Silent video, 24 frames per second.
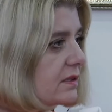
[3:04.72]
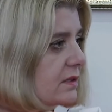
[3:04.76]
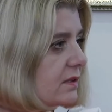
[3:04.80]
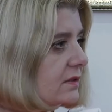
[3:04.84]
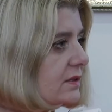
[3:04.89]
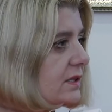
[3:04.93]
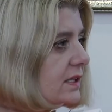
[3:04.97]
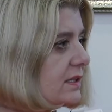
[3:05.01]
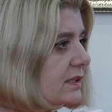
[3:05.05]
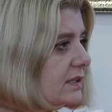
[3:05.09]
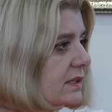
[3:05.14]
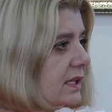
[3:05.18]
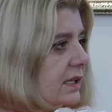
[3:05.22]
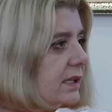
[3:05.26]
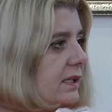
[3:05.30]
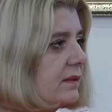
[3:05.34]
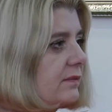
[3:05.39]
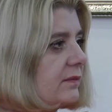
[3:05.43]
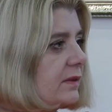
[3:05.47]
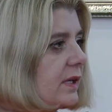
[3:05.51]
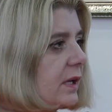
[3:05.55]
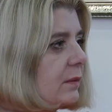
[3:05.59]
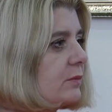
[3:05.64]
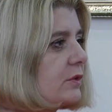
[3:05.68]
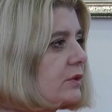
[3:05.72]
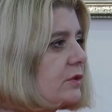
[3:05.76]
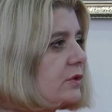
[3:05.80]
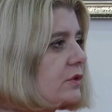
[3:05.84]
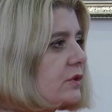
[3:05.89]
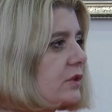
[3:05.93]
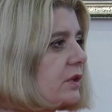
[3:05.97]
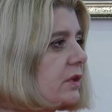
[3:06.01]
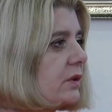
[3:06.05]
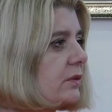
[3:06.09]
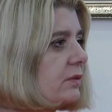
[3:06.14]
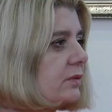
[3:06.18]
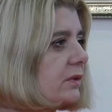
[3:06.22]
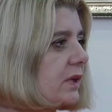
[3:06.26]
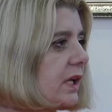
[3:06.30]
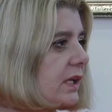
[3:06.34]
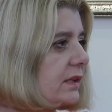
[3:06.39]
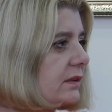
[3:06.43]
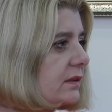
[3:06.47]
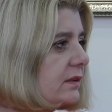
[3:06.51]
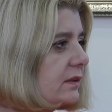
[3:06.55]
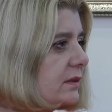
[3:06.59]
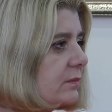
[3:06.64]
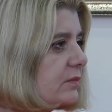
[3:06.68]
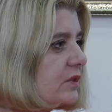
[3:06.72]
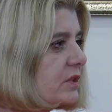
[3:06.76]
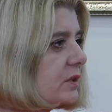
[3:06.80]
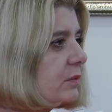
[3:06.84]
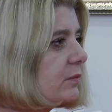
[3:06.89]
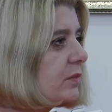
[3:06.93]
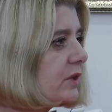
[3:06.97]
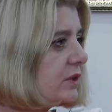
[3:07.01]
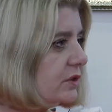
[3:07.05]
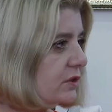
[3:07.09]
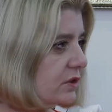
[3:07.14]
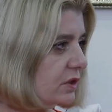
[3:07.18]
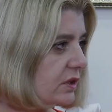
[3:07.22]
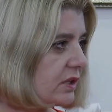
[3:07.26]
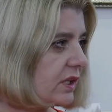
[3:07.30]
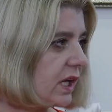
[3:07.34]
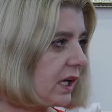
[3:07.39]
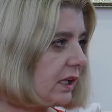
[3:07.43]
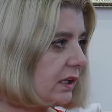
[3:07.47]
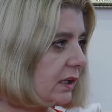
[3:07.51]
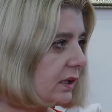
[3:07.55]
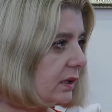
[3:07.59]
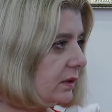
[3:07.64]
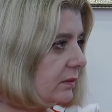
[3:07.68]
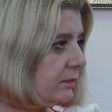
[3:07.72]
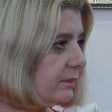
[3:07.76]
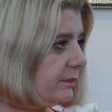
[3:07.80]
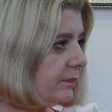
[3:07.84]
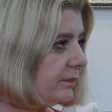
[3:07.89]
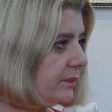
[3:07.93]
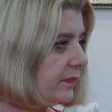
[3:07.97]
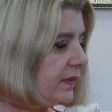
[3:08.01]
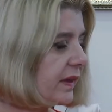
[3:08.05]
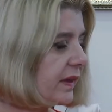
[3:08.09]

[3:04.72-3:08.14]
nieco zastanawiamy się nad tym, co będzie dalej